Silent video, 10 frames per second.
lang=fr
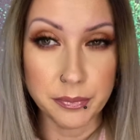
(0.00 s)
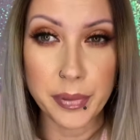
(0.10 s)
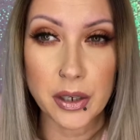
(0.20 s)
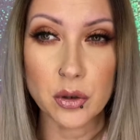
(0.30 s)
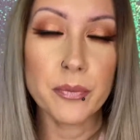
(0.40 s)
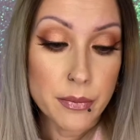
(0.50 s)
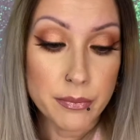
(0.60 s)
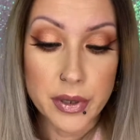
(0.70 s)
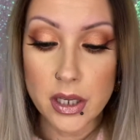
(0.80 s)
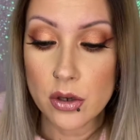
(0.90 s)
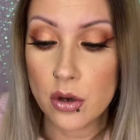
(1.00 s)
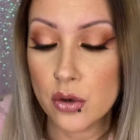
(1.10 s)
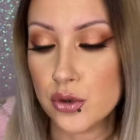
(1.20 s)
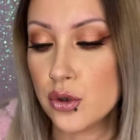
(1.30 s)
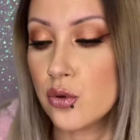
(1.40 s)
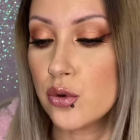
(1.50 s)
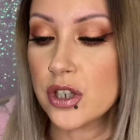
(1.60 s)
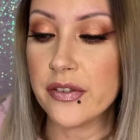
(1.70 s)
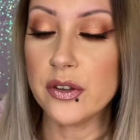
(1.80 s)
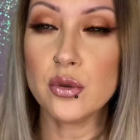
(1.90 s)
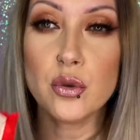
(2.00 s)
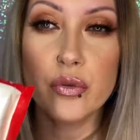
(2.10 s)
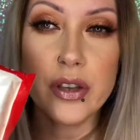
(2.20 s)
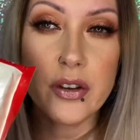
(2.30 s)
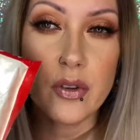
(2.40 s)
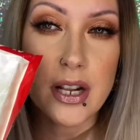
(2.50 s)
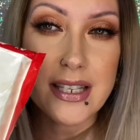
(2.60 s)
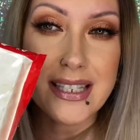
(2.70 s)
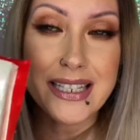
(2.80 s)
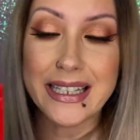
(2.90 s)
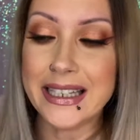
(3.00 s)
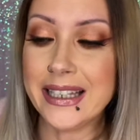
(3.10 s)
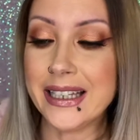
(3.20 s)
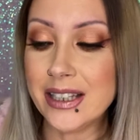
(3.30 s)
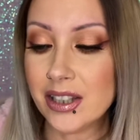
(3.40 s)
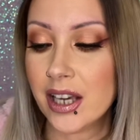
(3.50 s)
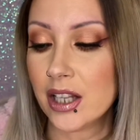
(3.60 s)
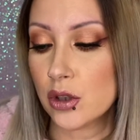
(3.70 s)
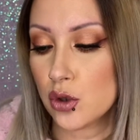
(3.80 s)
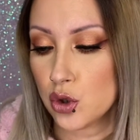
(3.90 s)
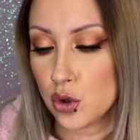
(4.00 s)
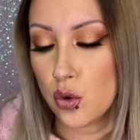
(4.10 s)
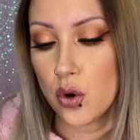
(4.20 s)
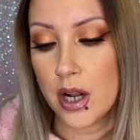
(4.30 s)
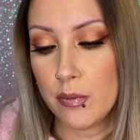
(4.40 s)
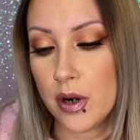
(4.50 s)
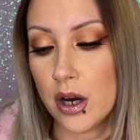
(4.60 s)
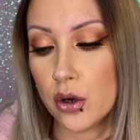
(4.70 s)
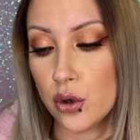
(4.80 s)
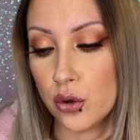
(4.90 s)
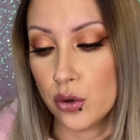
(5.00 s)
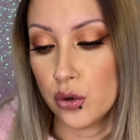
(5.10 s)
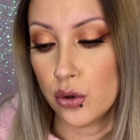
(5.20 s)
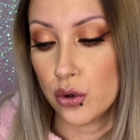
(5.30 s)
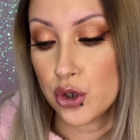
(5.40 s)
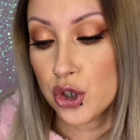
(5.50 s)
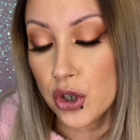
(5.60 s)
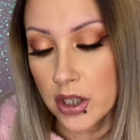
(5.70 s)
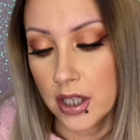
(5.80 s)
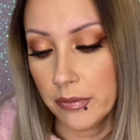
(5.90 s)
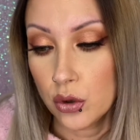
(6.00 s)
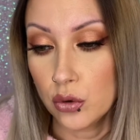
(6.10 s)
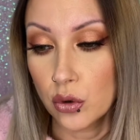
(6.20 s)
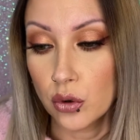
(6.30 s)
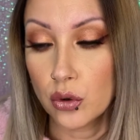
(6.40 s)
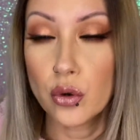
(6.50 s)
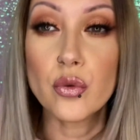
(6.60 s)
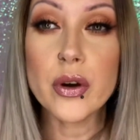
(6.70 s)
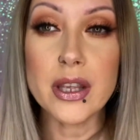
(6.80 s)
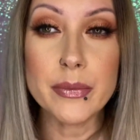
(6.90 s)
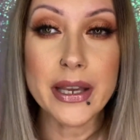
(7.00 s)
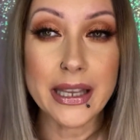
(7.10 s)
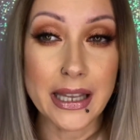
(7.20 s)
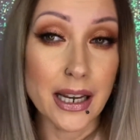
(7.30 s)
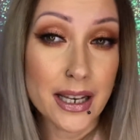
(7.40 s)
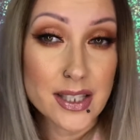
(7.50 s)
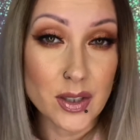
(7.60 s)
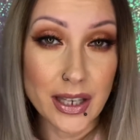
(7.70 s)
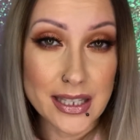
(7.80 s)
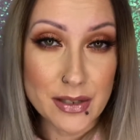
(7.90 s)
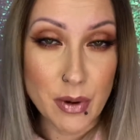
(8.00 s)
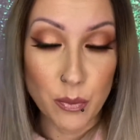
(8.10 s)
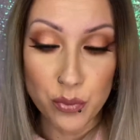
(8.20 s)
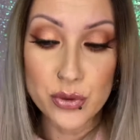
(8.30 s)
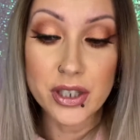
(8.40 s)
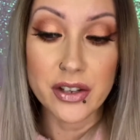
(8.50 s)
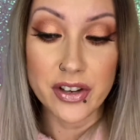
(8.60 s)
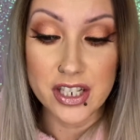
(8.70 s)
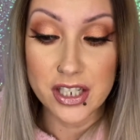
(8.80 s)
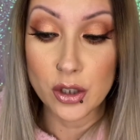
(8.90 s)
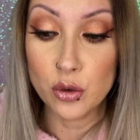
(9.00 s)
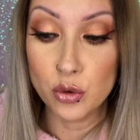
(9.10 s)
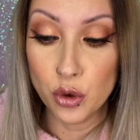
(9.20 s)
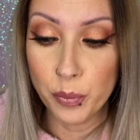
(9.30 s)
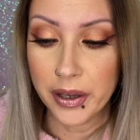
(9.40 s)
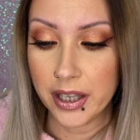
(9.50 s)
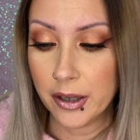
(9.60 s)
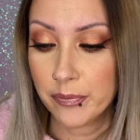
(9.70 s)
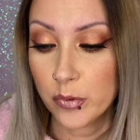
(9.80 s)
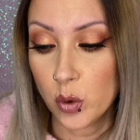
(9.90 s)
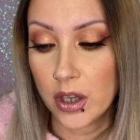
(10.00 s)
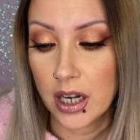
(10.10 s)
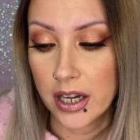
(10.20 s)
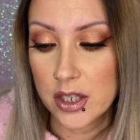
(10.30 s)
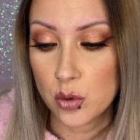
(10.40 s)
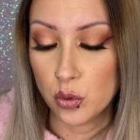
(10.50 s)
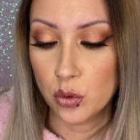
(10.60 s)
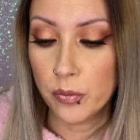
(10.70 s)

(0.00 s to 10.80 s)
pardon. Mais euh, du coup, j'avais trouvé, voilà, c'est Kit Kat chocolat blanc euh, chunky. Donc, vous euh, voyez bien qu'il en reste quasiment plus. J'en avais acheté deux paquets, donc il en reste deux.